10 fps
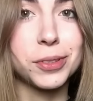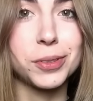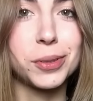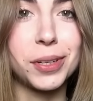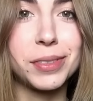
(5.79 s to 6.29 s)

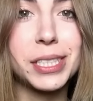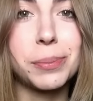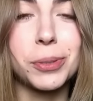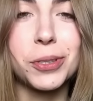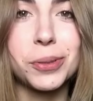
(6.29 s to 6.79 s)
który widzicie
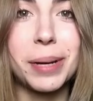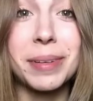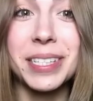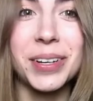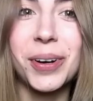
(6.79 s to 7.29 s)
po tytule
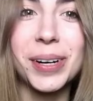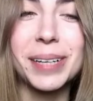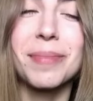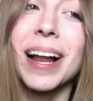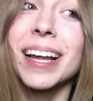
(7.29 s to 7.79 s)
będzie
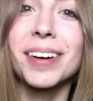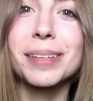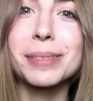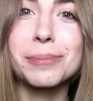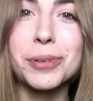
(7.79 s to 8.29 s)
holem, ale
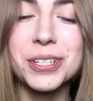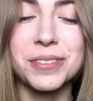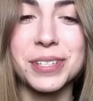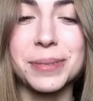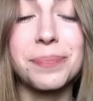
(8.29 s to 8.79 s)
holem
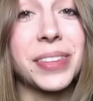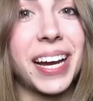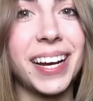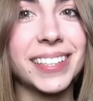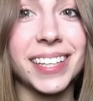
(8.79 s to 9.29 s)
spożywczym,
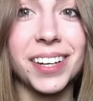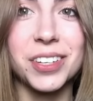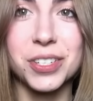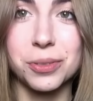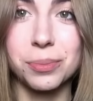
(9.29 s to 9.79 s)
ale takiego
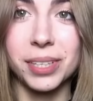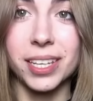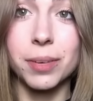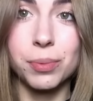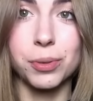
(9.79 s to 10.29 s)
jeszcze u mnie
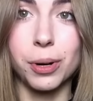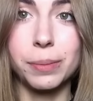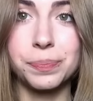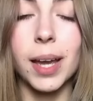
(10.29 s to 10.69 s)
nie było.